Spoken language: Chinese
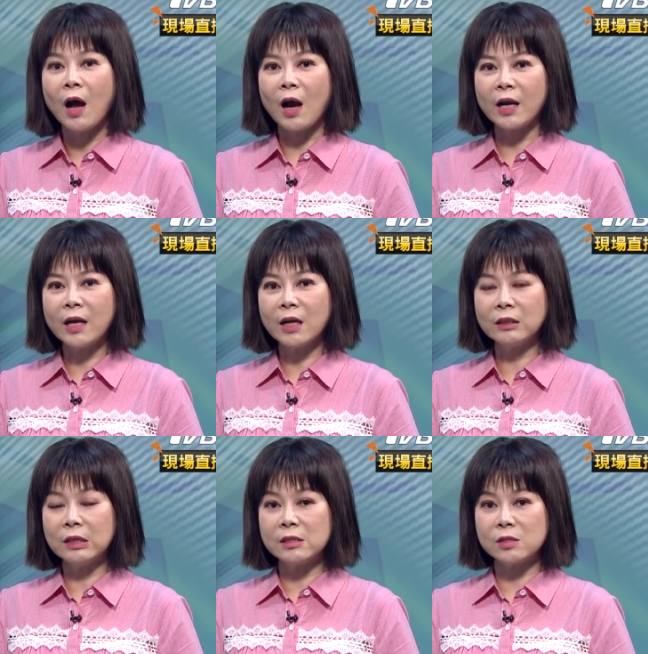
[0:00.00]
而刚
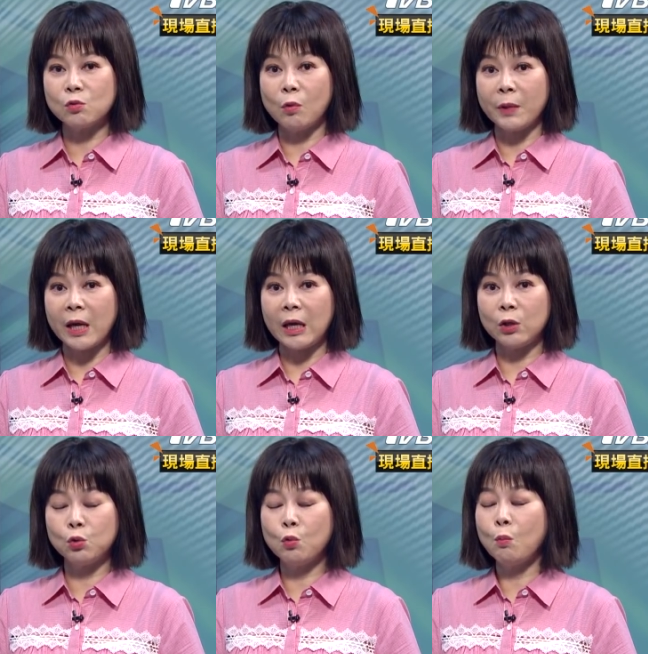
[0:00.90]
刚呢，其实我们也一
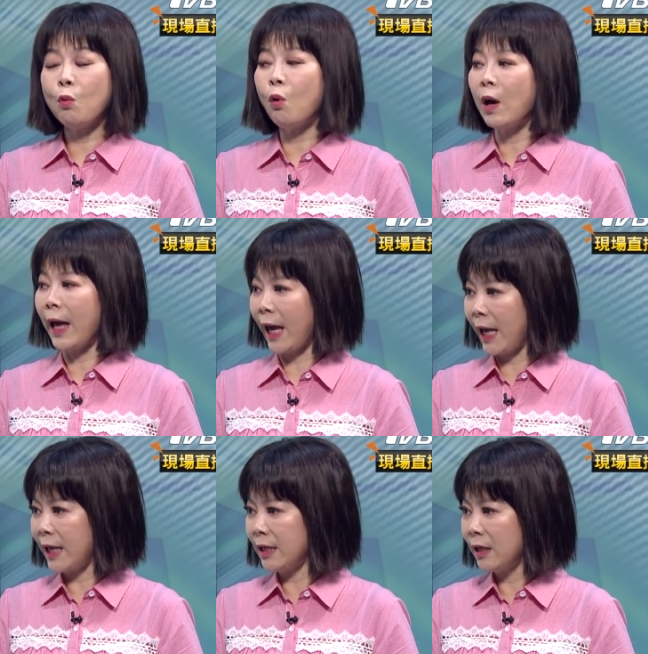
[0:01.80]
度摸
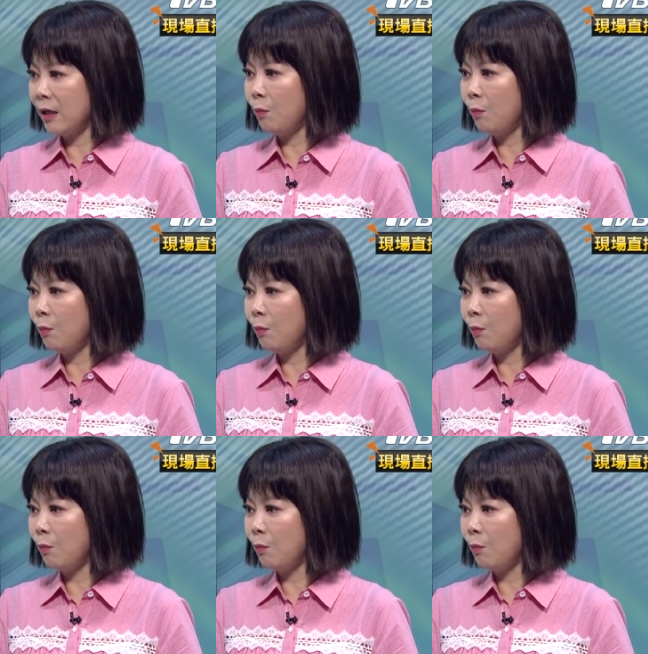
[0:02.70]
黑